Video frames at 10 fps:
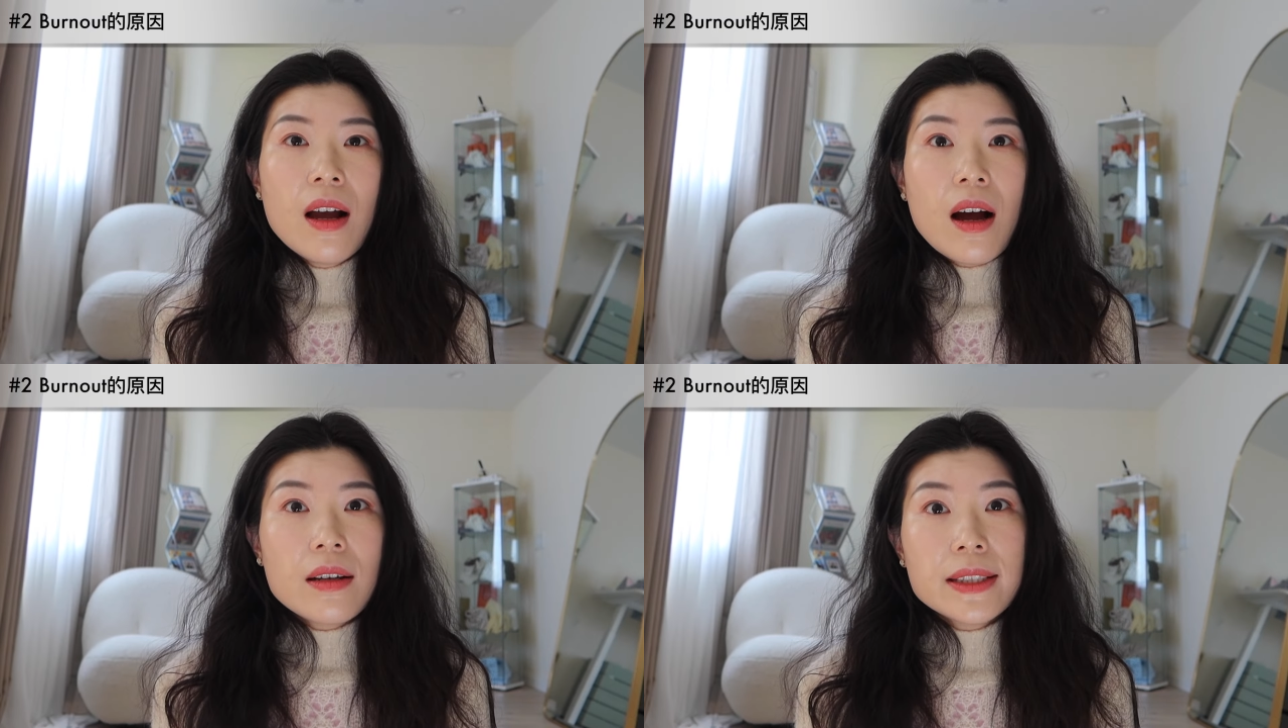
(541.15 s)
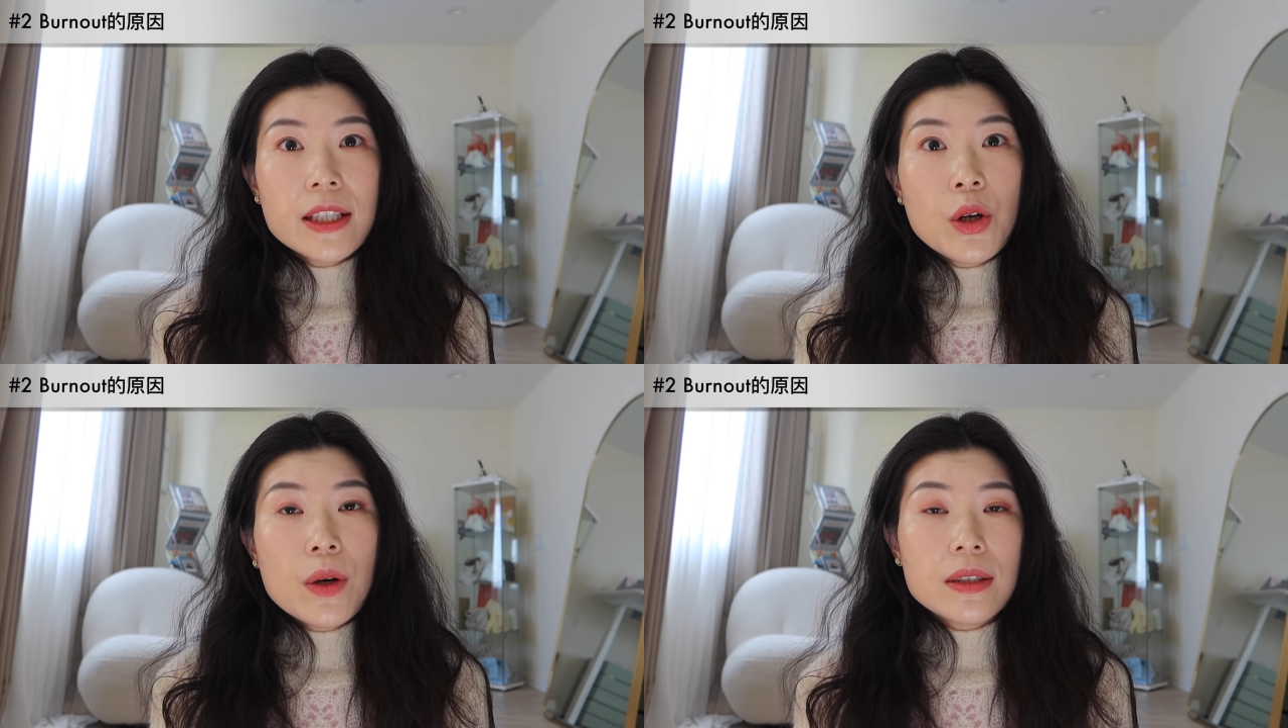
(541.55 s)
好，那
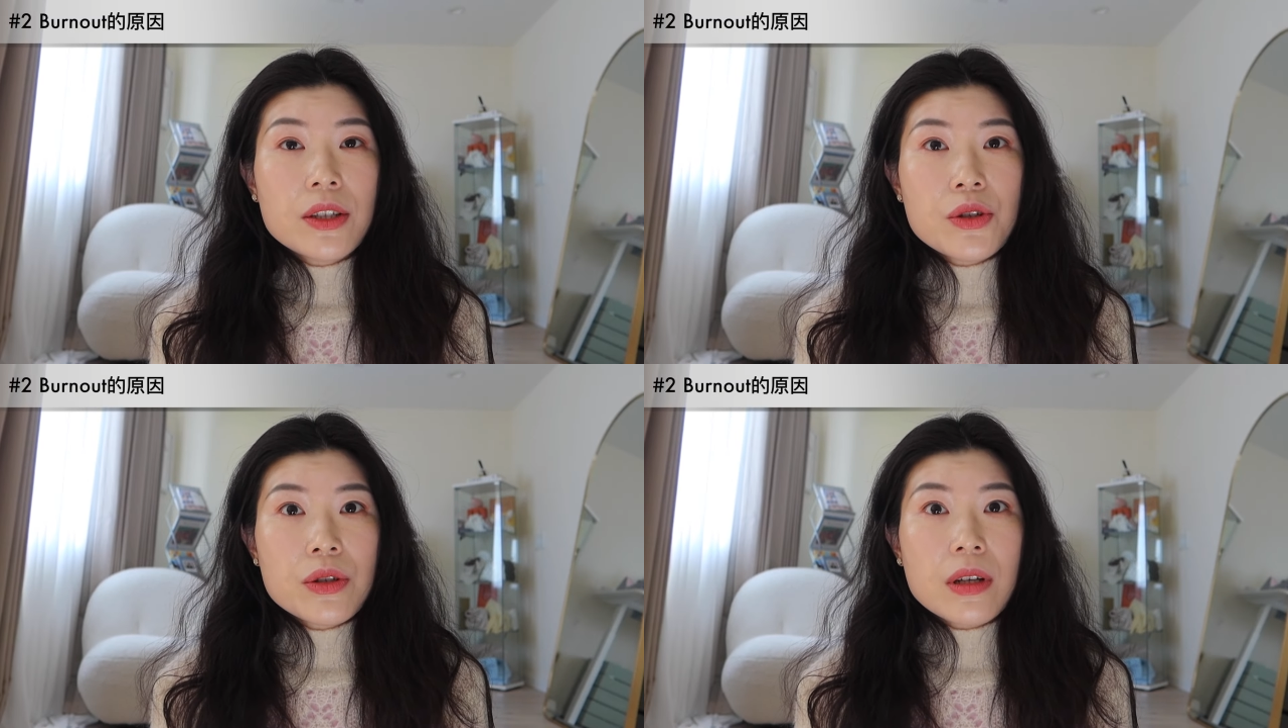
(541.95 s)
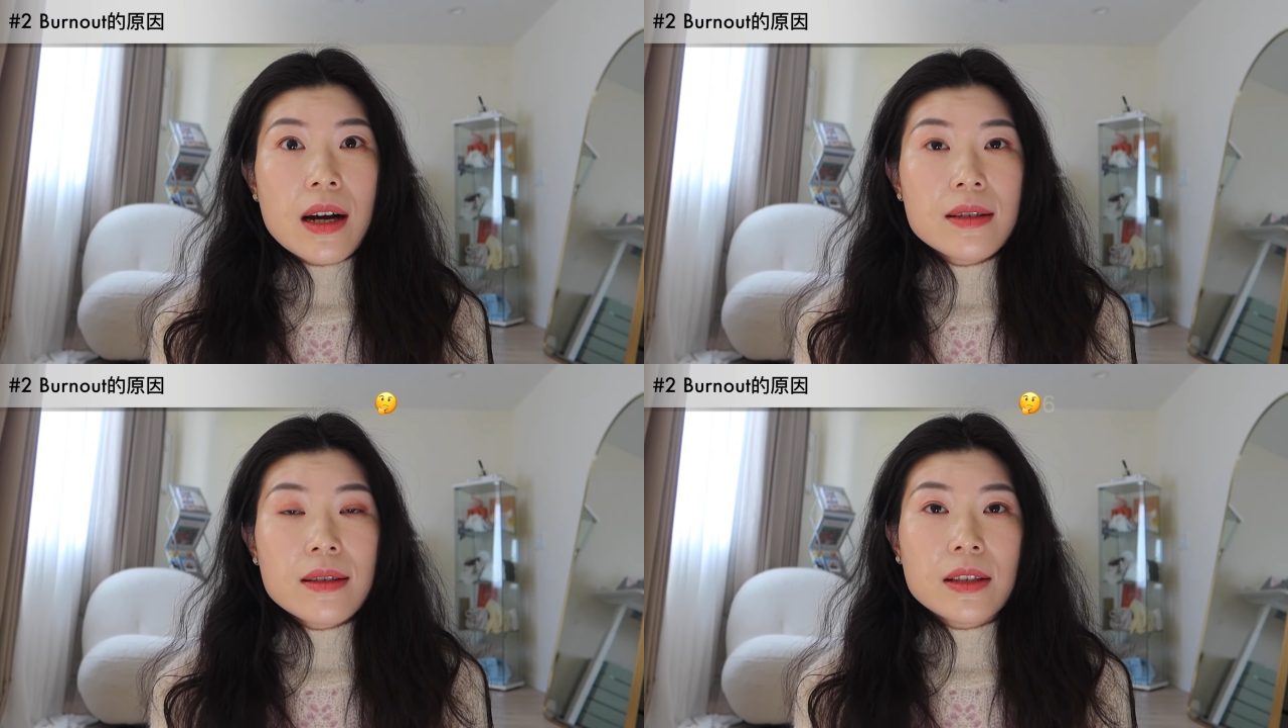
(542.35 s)
第六个呢，就是
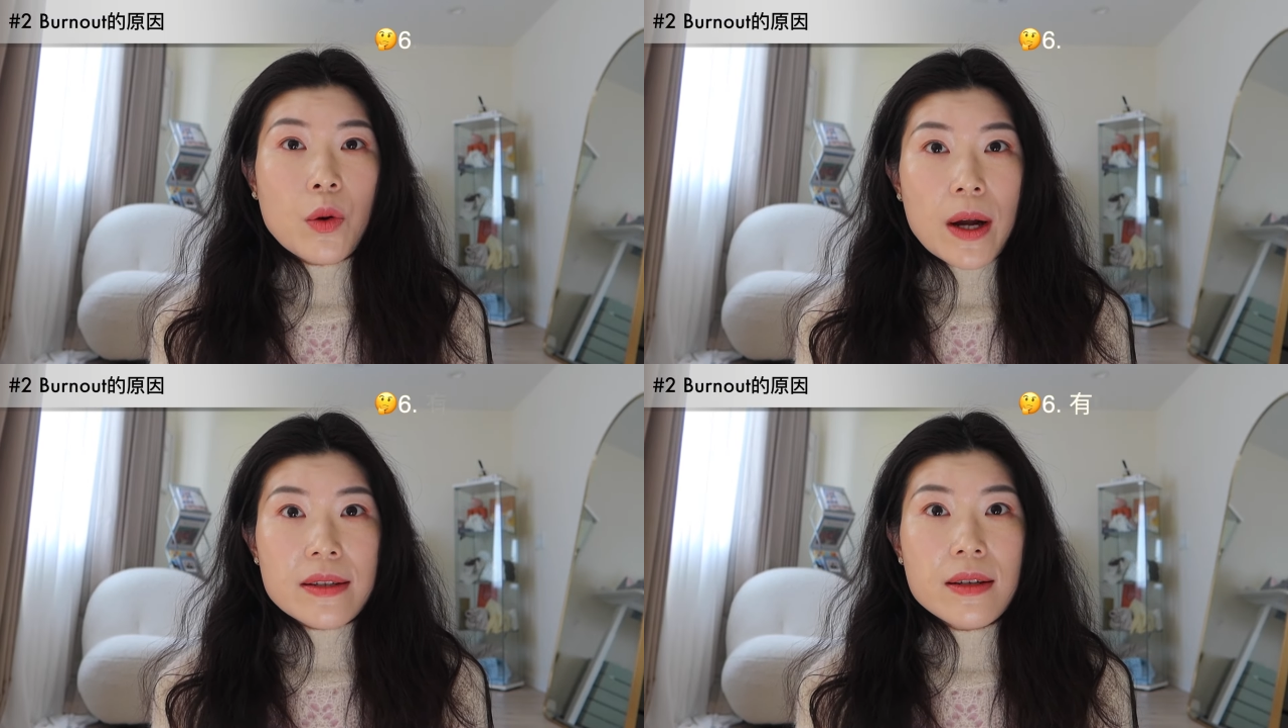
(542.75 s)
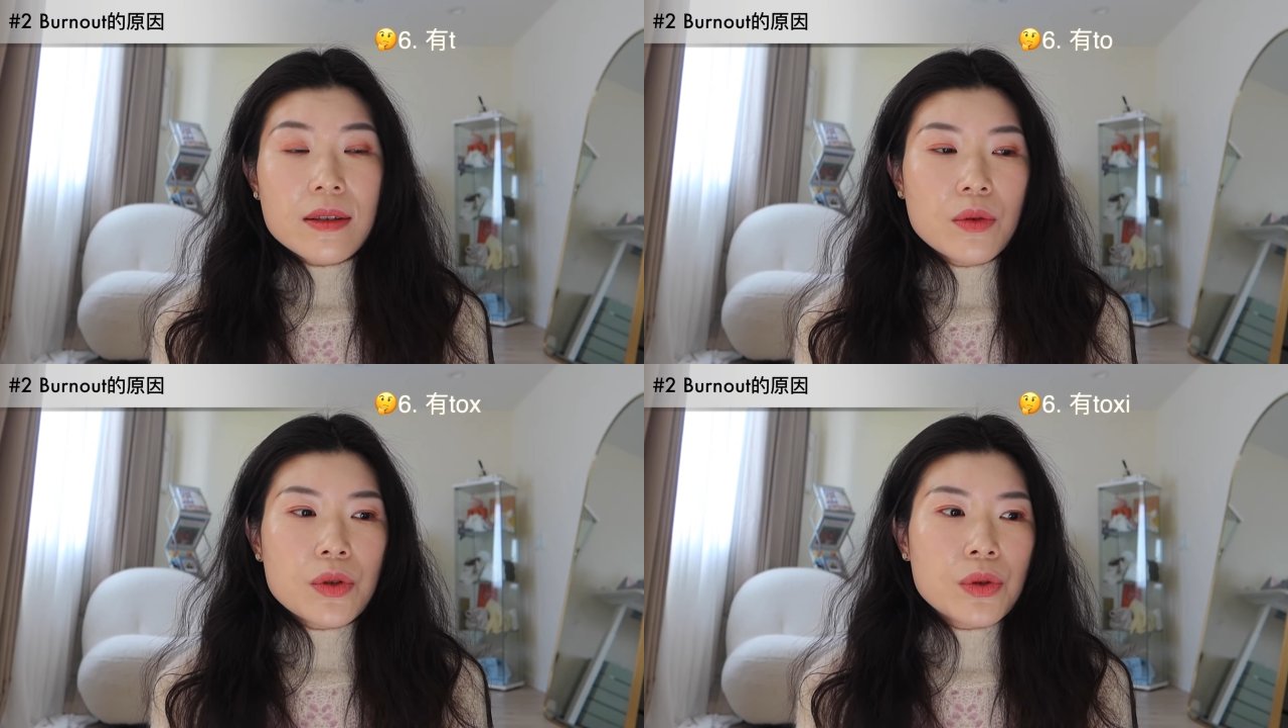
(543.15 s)
toxic 的环
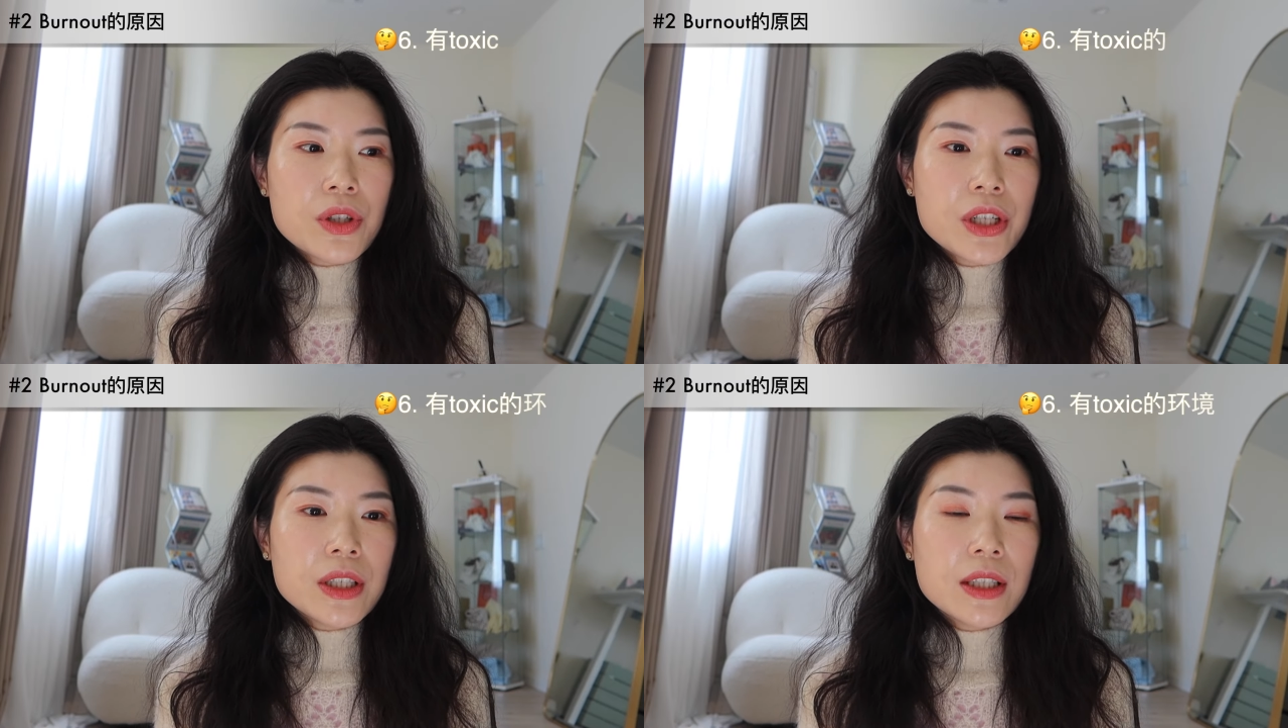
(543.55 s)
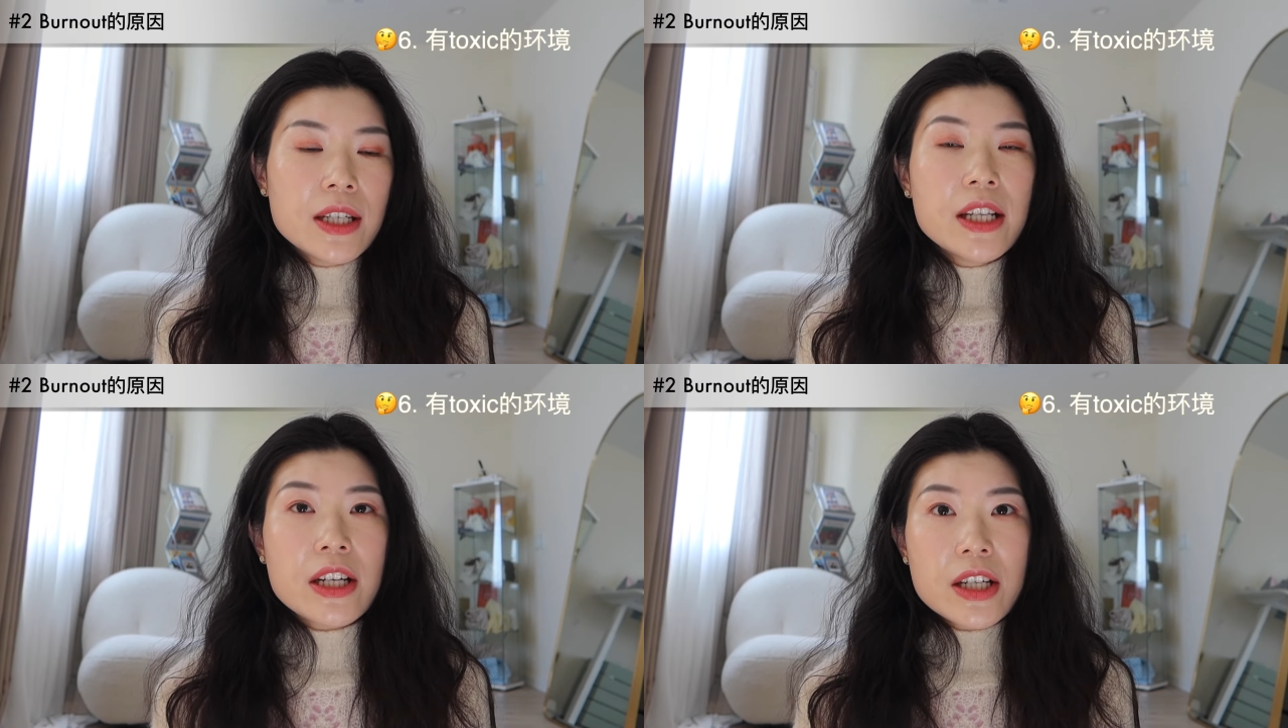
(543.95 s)
境，我觉得这个
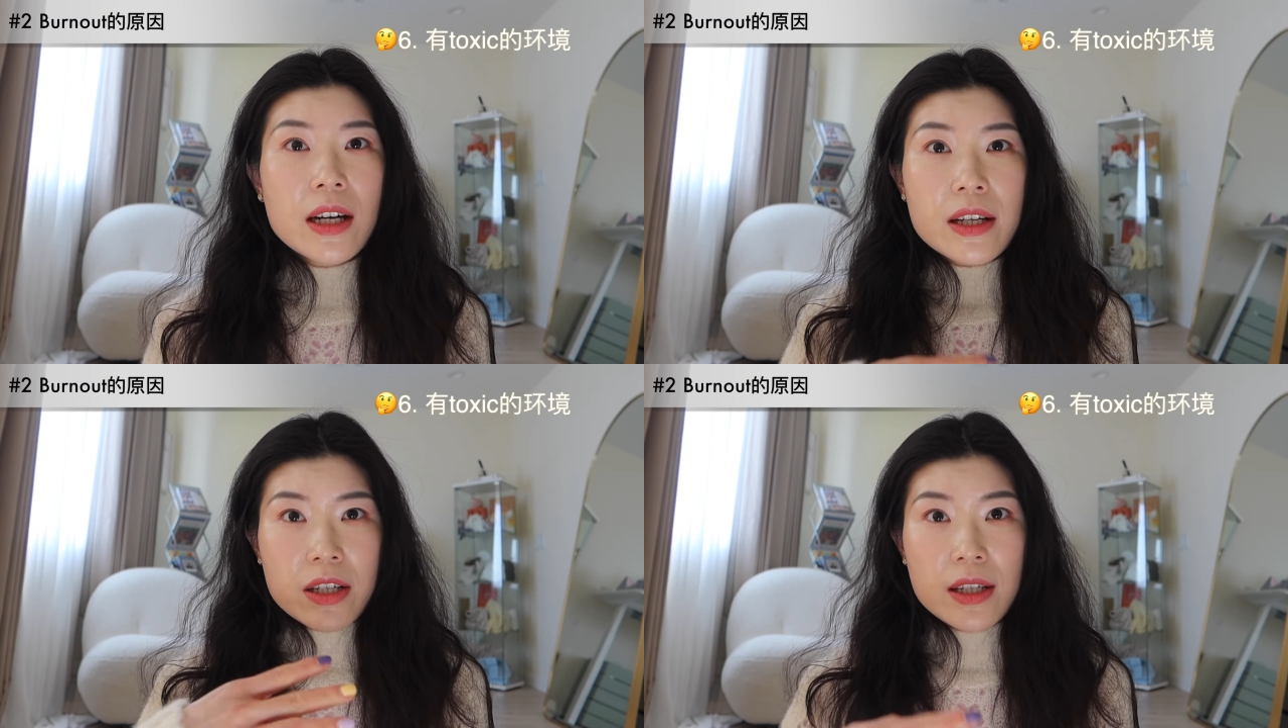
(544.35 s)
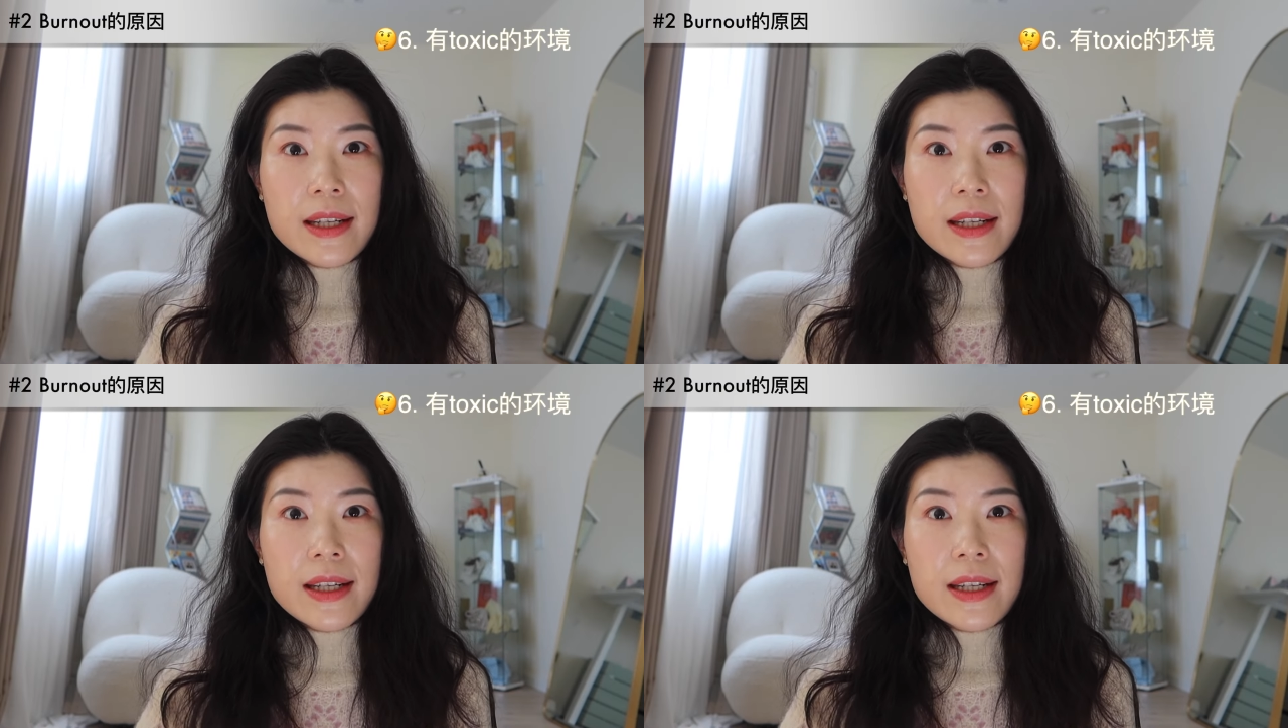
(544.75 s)
跟你上也是